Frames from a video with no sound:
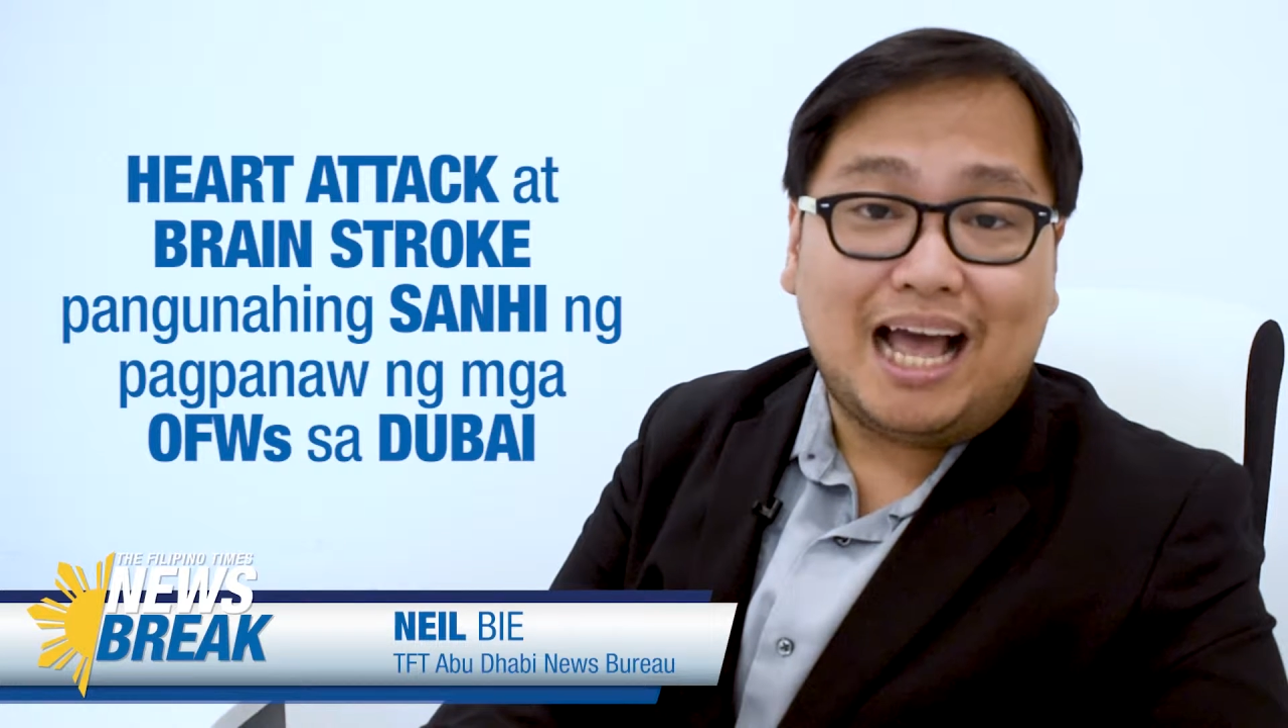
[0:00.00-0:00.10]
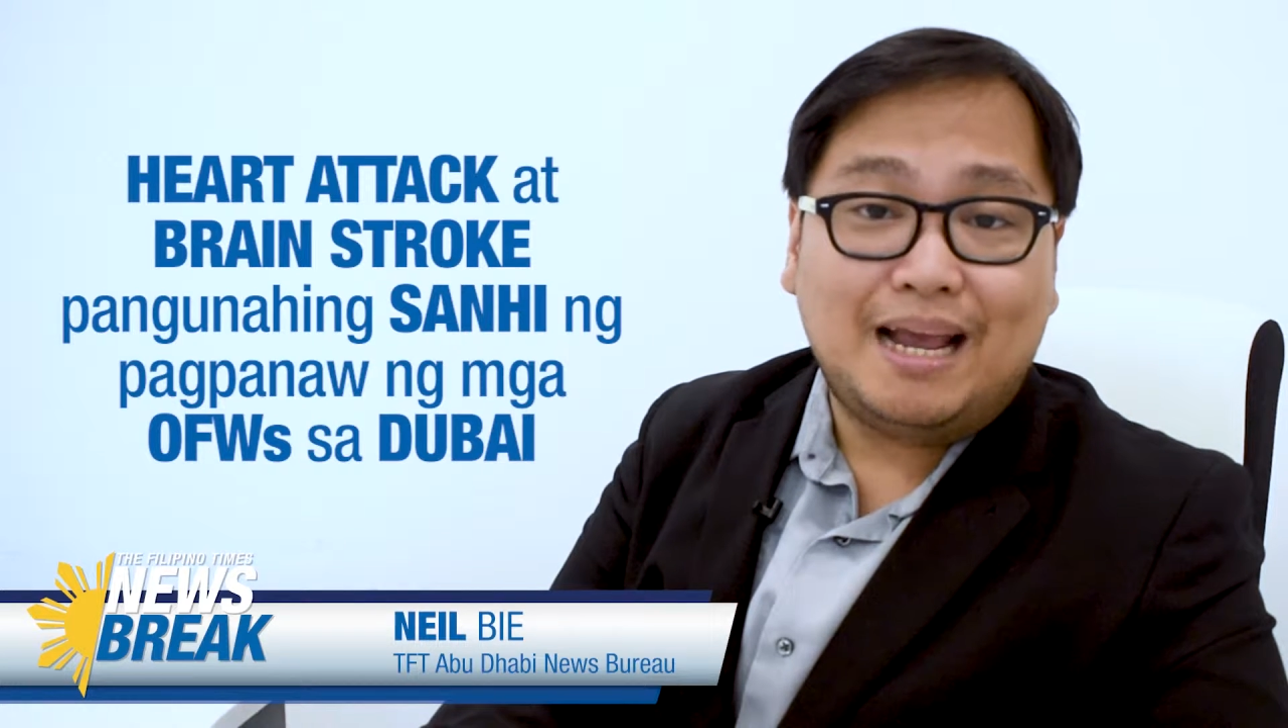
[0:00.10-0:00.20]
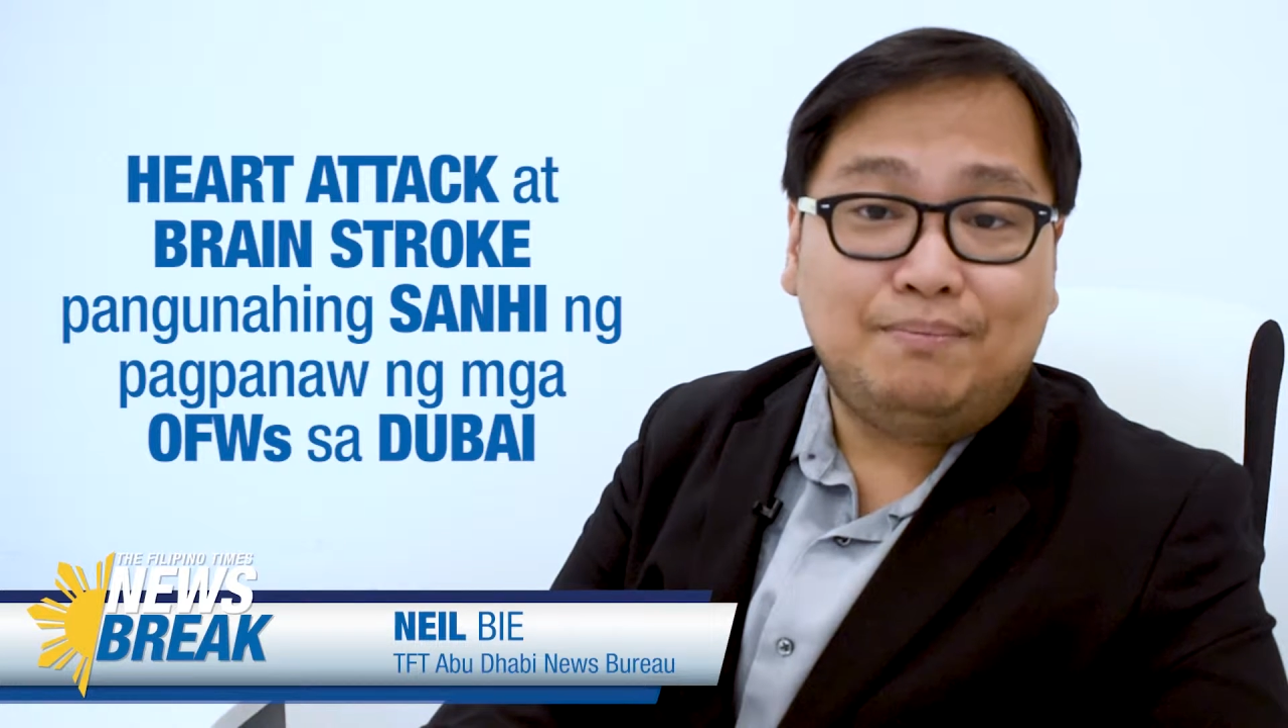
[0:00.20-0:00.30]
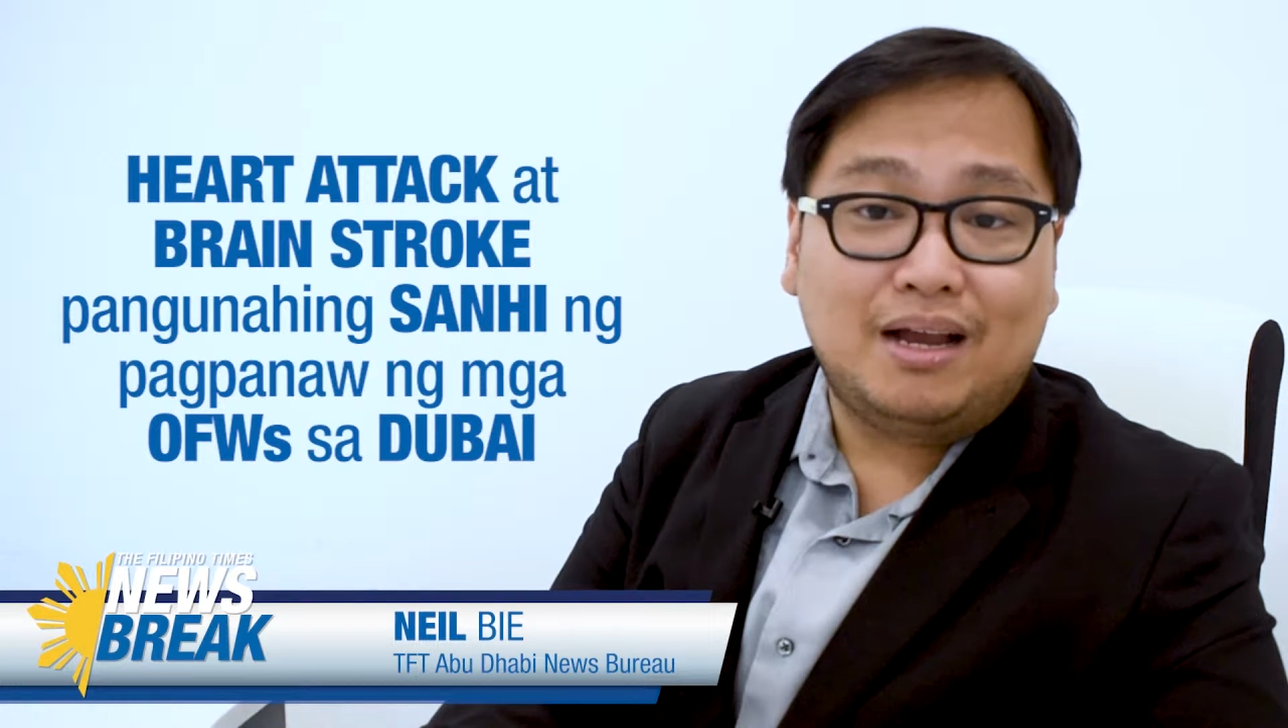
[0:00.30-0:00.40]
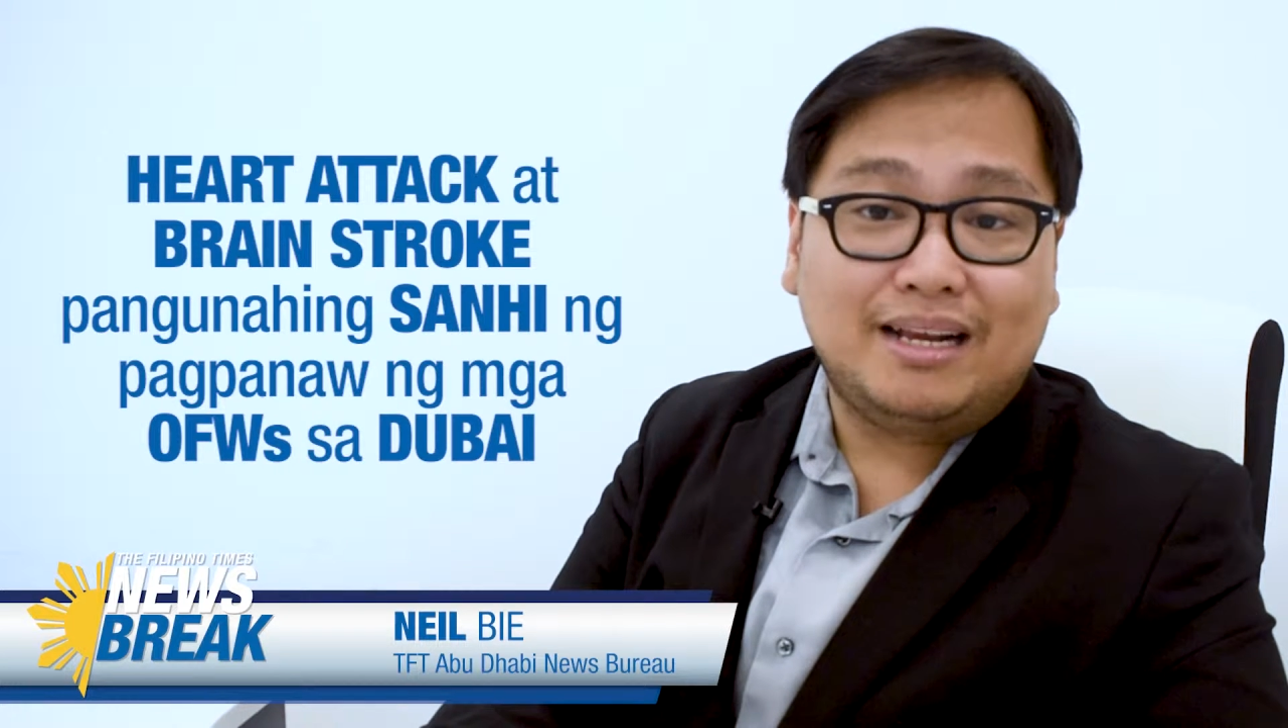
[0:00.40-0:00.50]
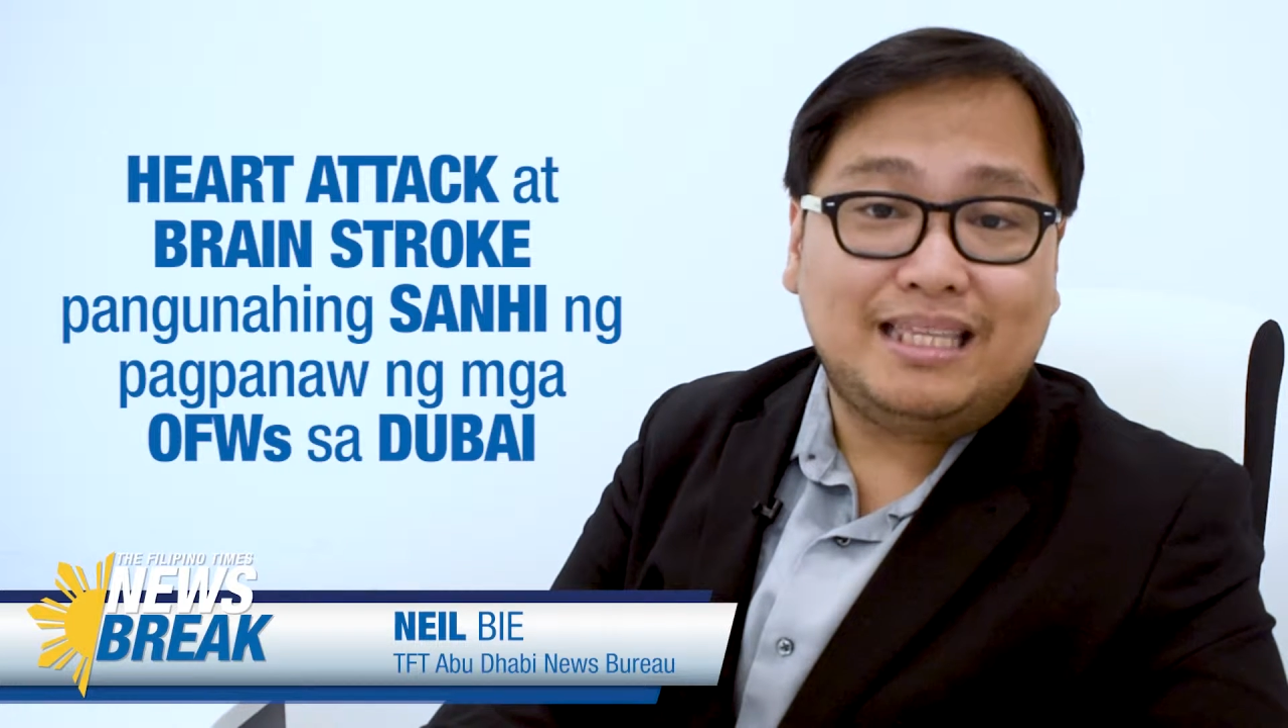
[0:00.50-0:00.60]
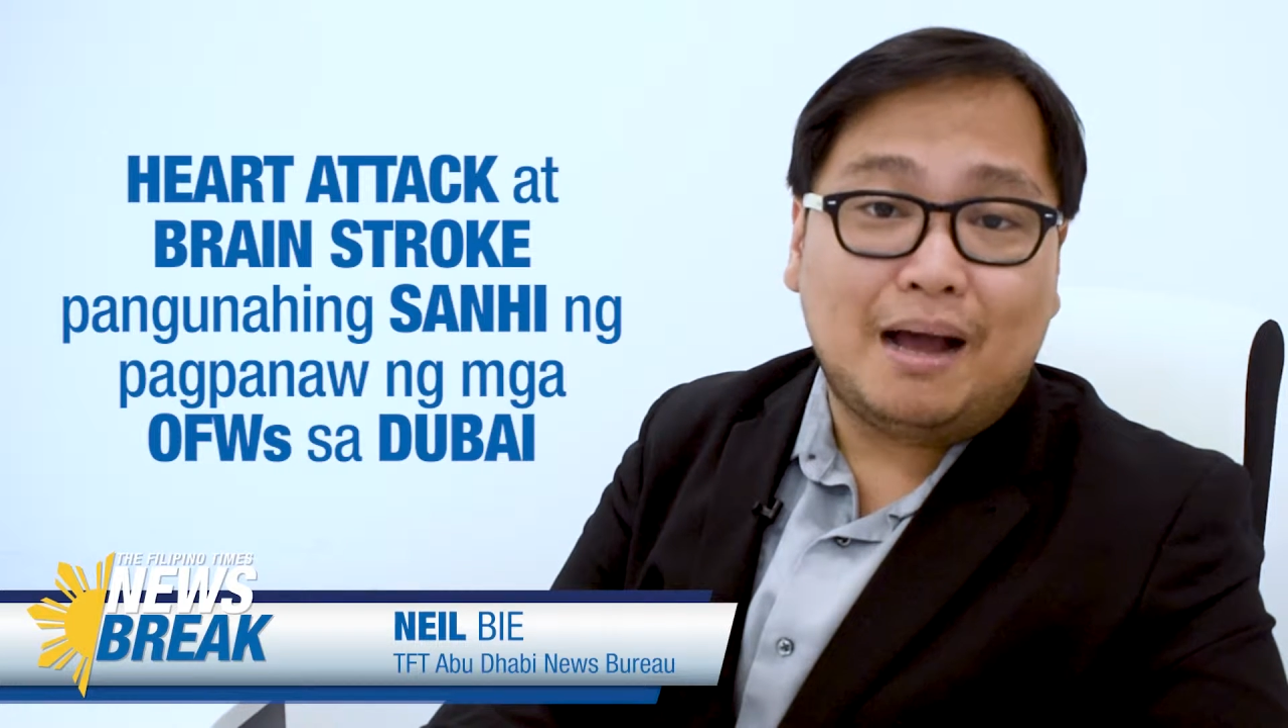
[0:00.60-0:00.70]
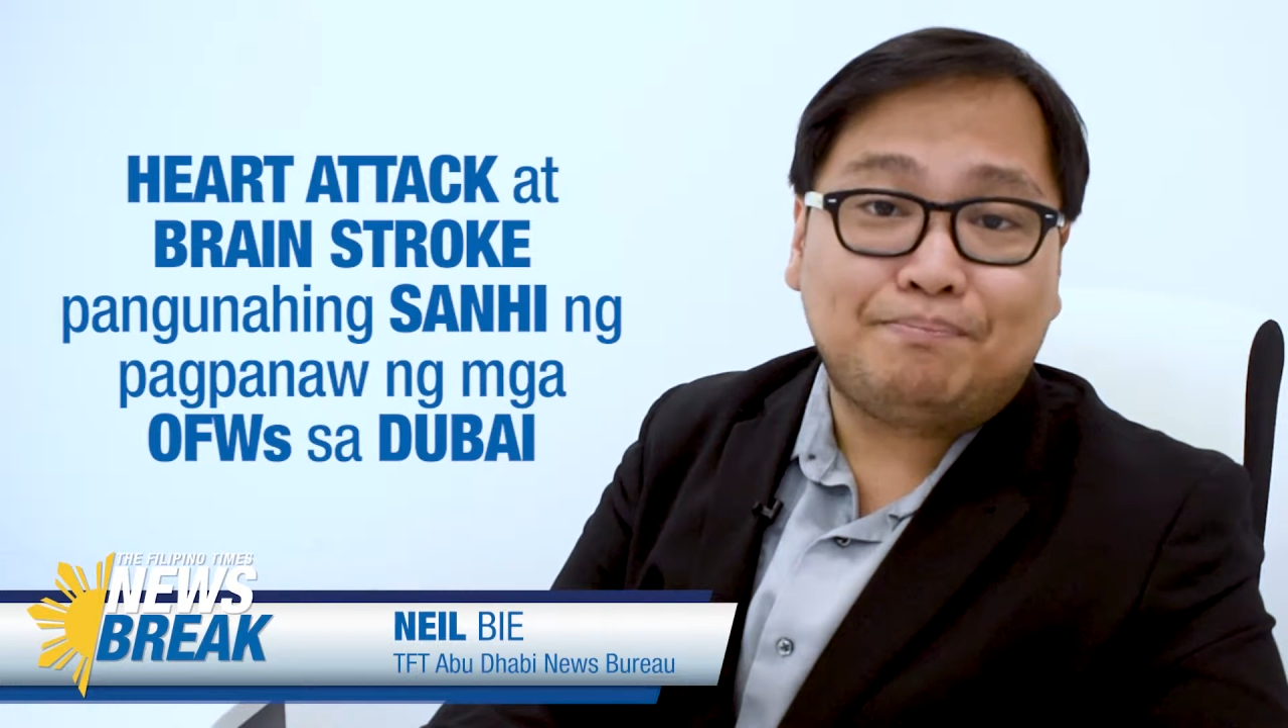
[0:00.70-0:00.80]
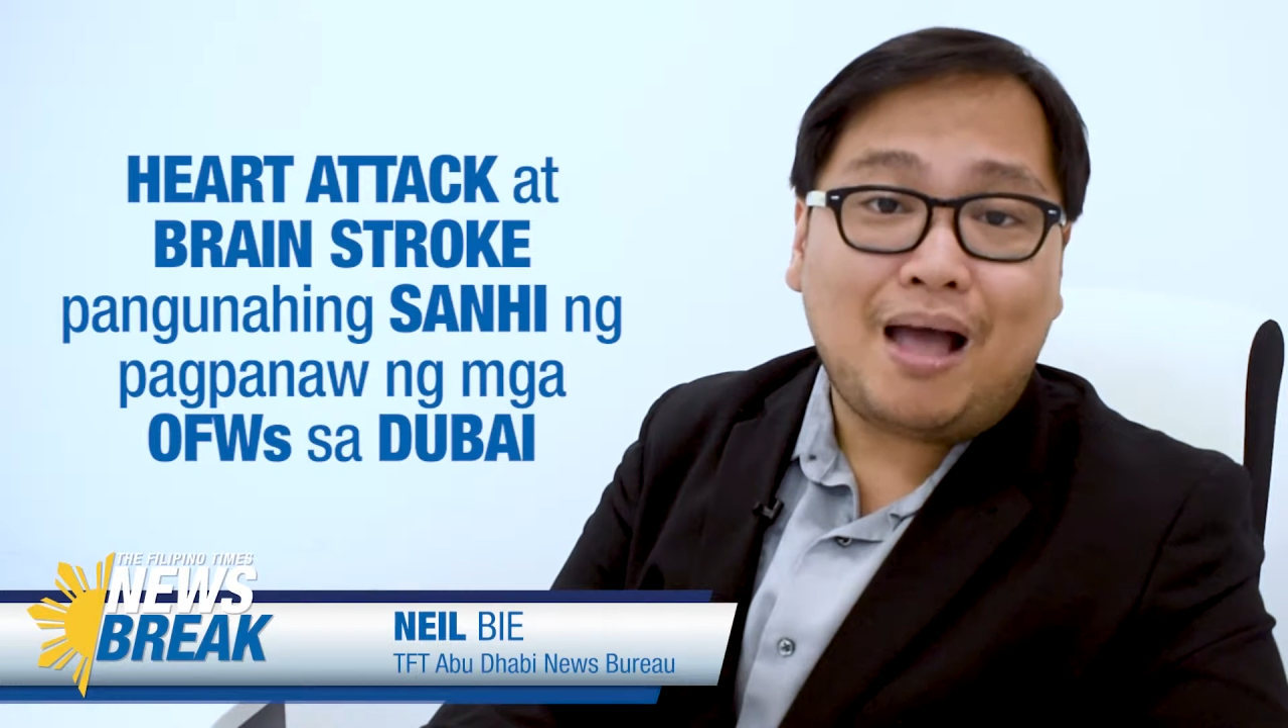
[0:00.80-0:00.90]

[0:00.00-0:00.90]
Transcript: high blood na